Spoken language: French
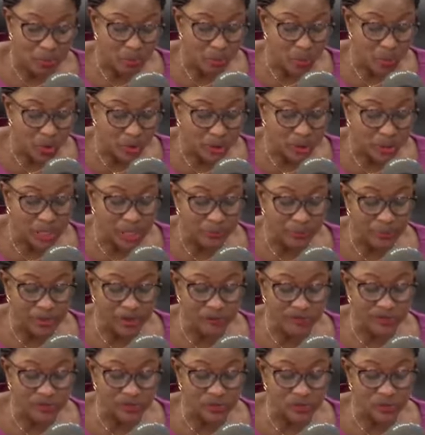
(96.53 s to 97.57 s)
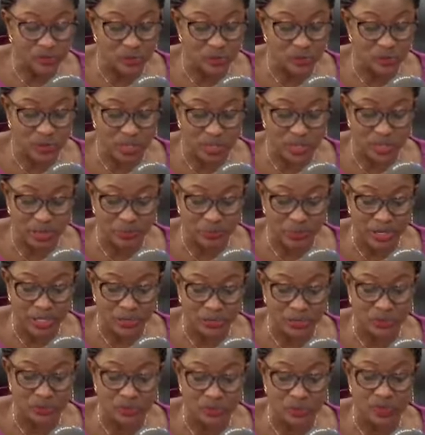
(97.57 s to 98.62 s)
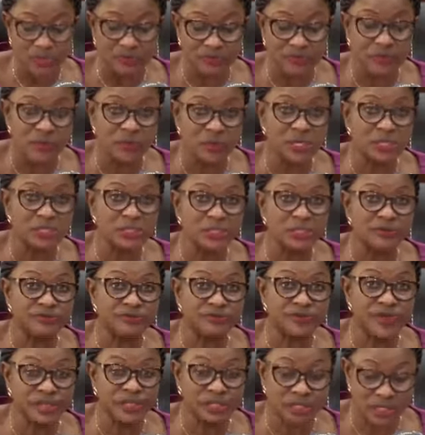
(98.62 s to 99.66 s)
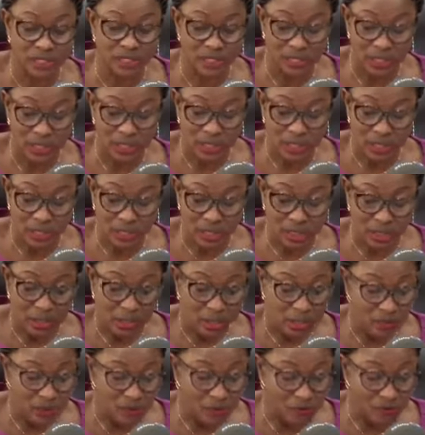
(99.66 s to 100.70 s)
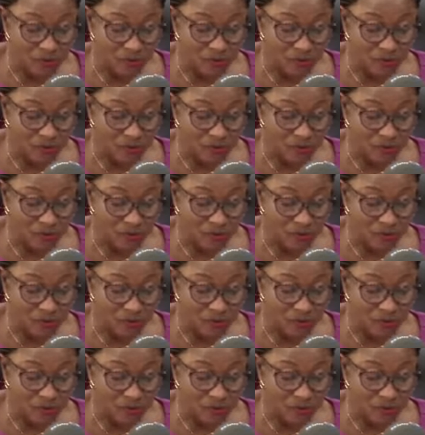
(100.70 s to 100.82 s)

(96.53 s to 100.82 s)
portant prévention et répression des violences faites aux